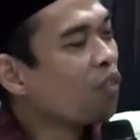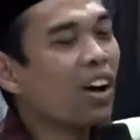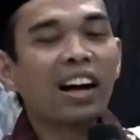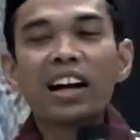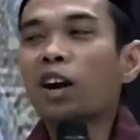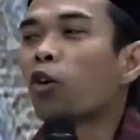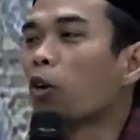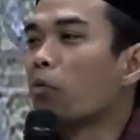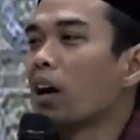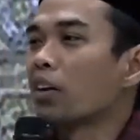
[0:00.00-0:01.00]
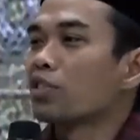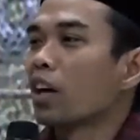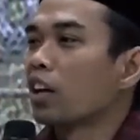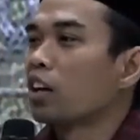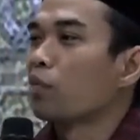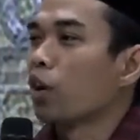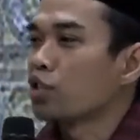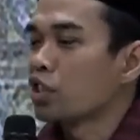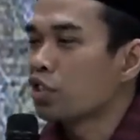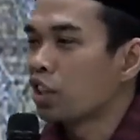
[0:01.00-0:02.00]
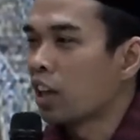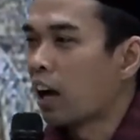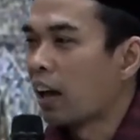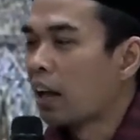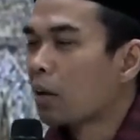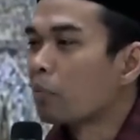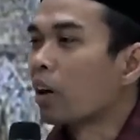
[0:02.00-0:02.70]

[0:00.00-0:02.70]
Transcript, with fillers: Maka kurma di sana diproses tiga.